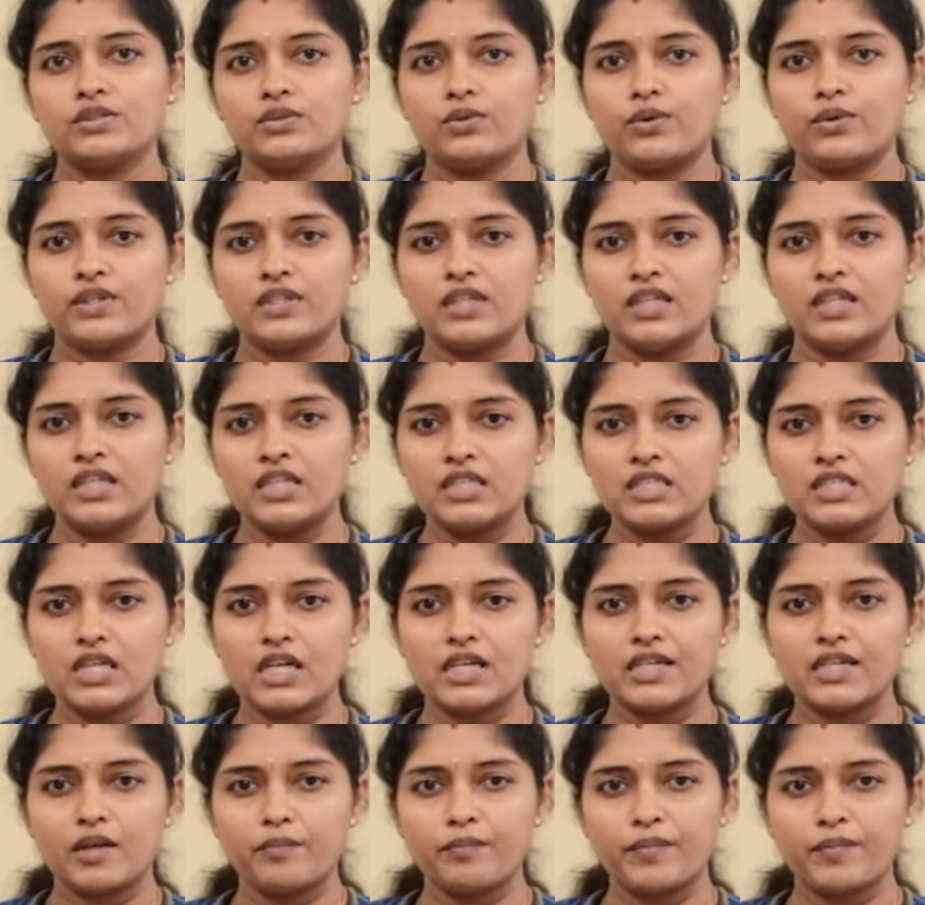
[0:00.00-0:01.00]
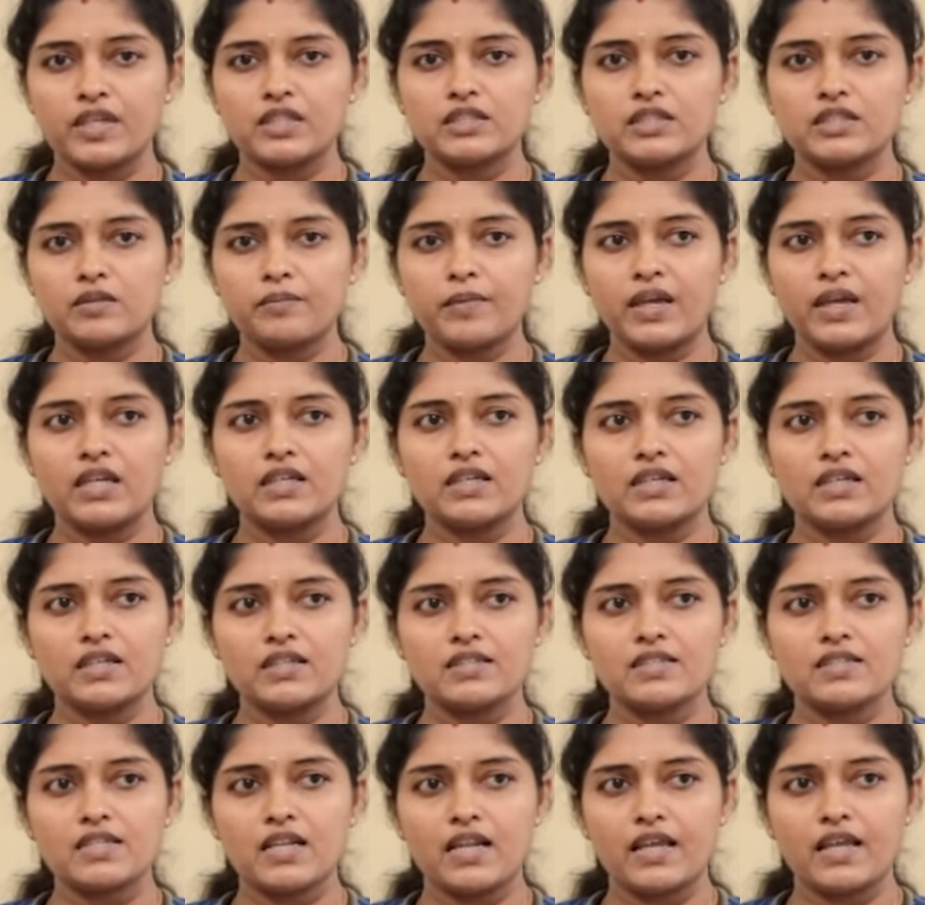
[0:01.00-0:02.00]
ஸோ அந்த இனிஷியல் டெம்பரேச்சர்
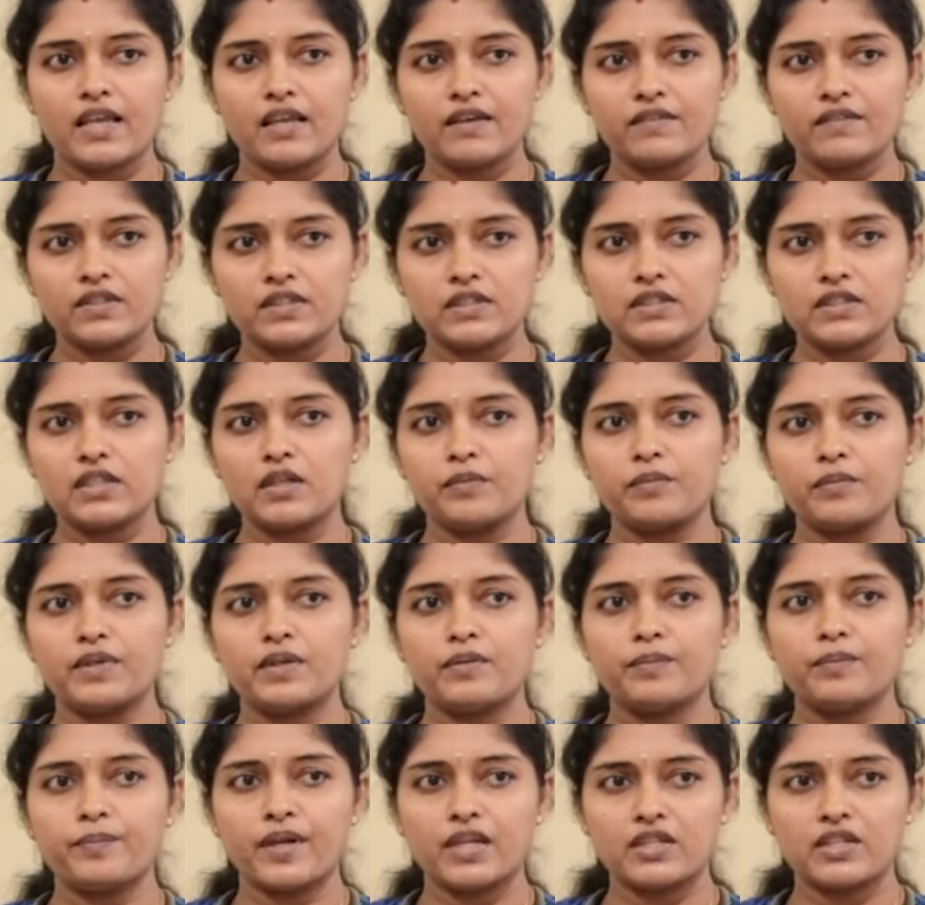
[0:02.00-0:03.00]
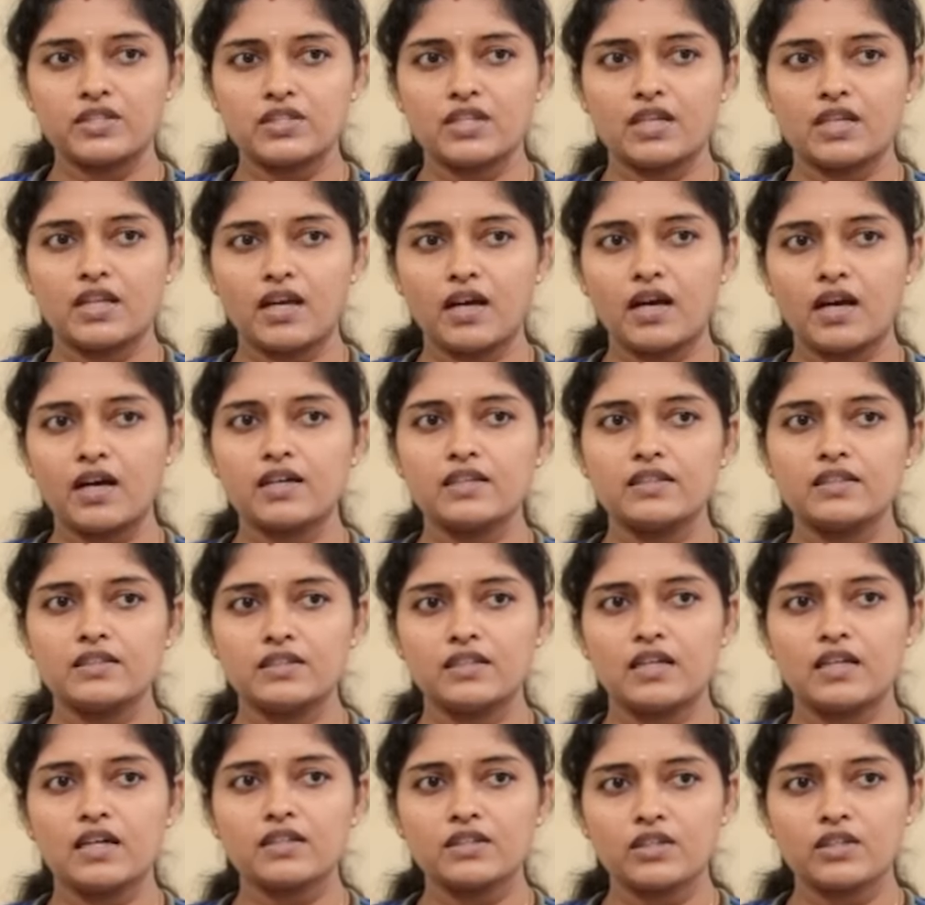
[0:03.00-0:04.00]
மெயின்டெனன்ஸ்லேயே வந்து நம்ம பிரச்சனை
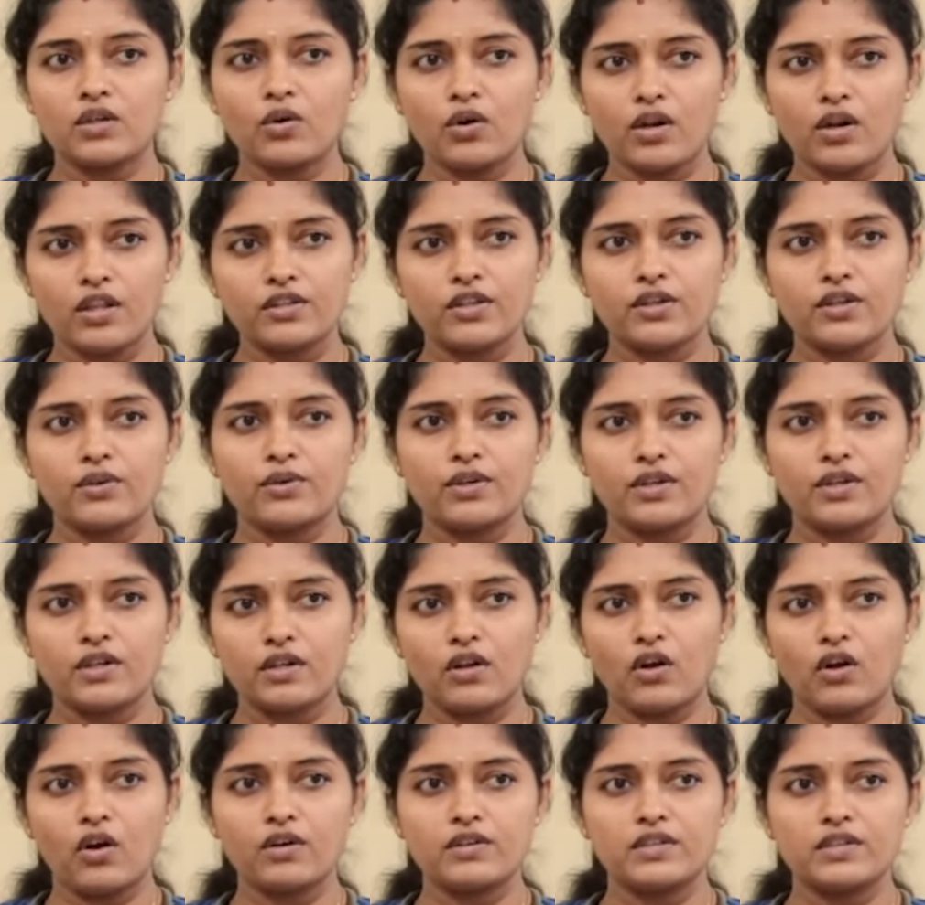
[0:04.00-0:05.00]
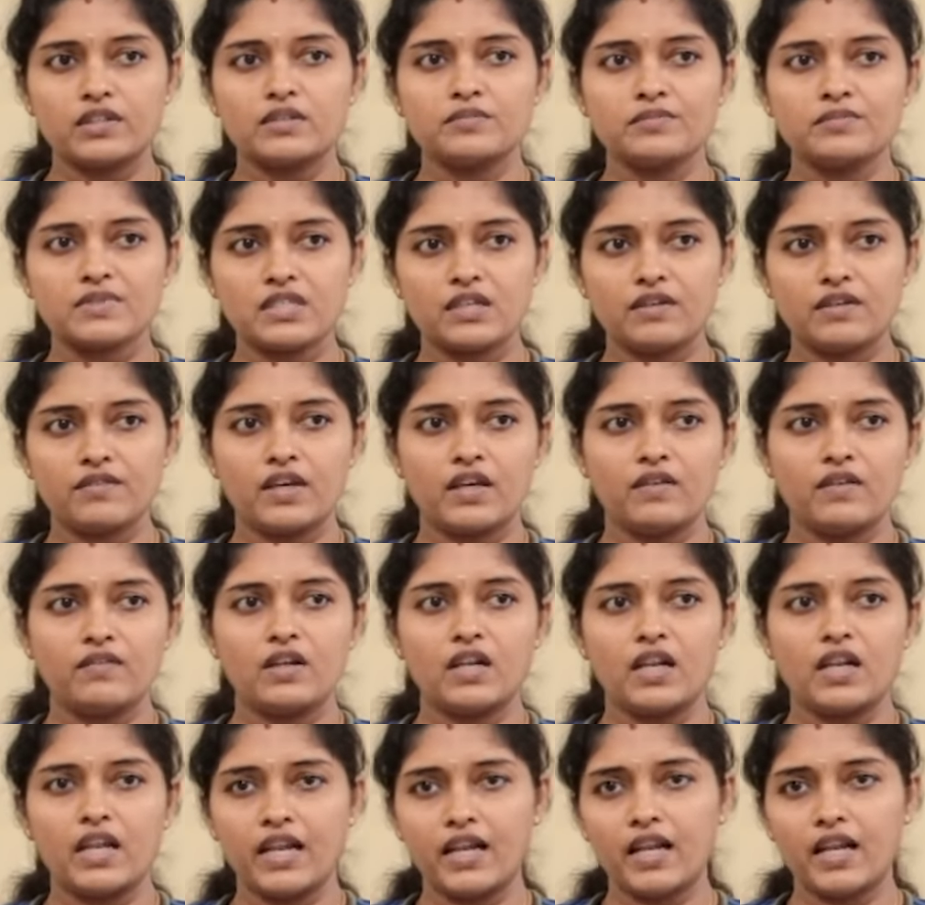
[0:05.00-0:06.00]
ஆகுதுன்னா அந்த குழந்தையோட லாங் டேர்ம்
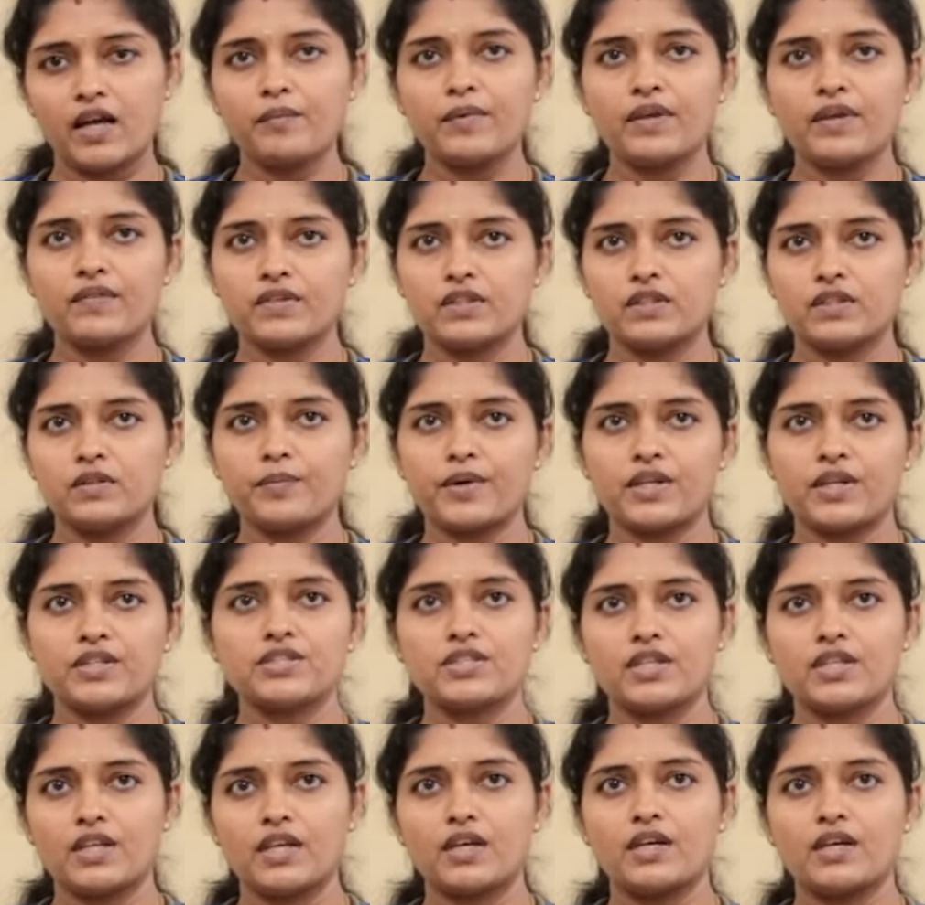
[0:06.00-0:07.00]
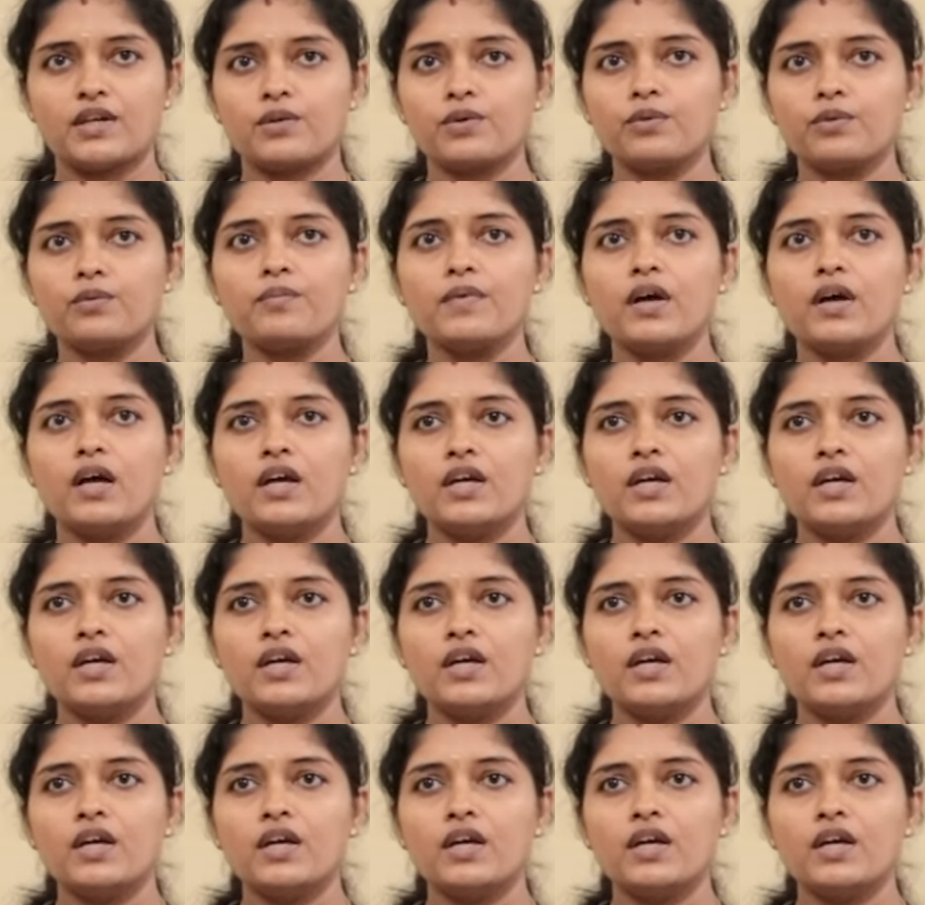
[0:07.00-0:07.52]
சர்வைவல் எல்லாமே வந்து பிரச்சனையாக இருக்கும்